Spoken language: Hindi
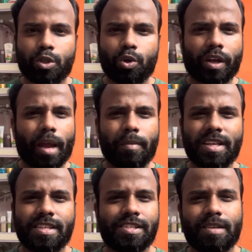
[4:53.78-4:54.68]
सो कैमरा
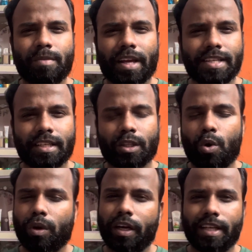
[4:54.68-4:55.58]
सिस्टम कह सकता
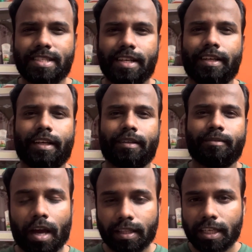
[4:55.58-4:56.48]
हूँ कि डिसेंट है
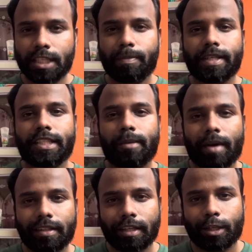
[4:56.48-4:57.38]
अदर स्पेक्स की
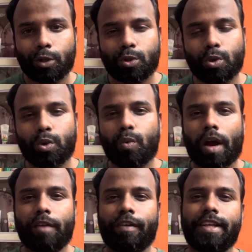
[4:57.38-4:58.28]
बात करें दोस्तों तो
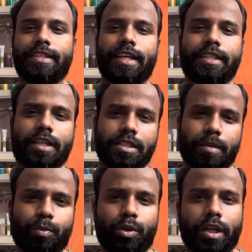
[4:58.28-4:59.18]
वाईफाई सिक्स का
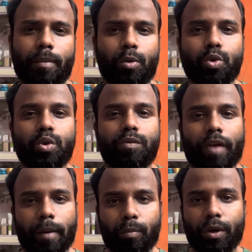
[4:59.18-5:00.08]
सपोर्ट है ब्लूटूथ
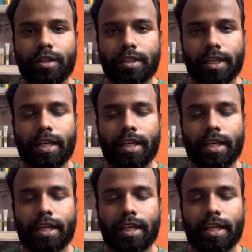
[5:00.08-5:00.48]
5.3